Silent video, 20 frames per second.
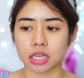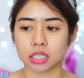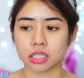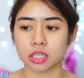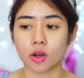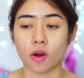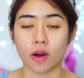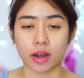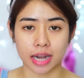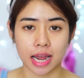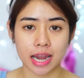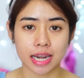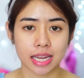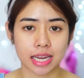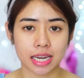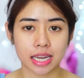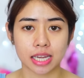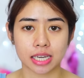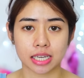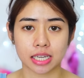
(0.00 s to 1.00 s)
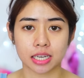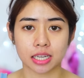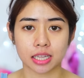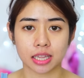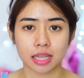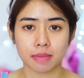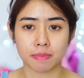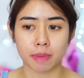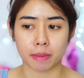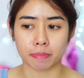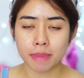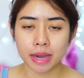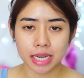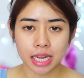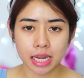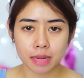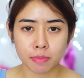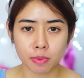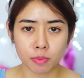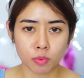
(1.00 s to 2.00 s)
คือก่อนหน้านี้เนี่ยที่นัตตี้แบบไม่
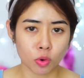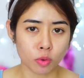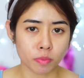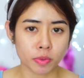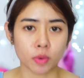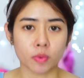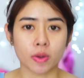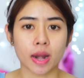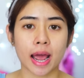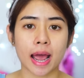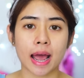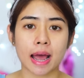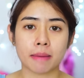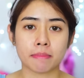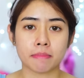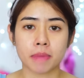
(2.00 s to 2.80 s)
ได้บำรุงผิวหน้า